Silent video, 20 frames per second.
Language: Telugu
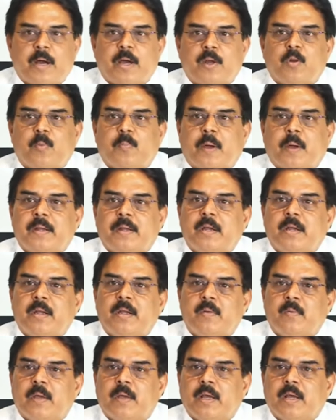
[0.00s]
సుమారు
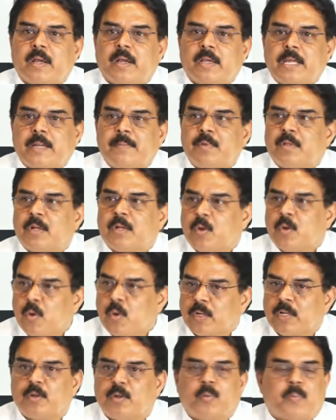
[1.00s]
పన్నెండు వేల ఎనిమిది
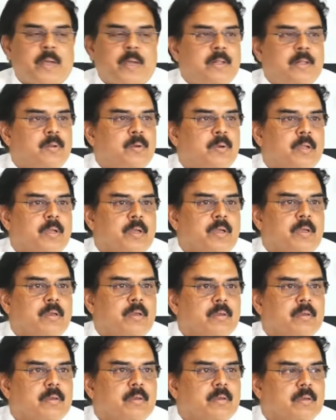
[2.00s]
వందల కోట్ల రూపాయలతోటి
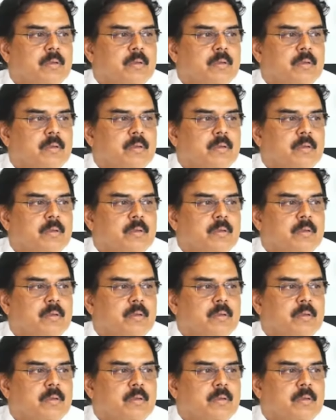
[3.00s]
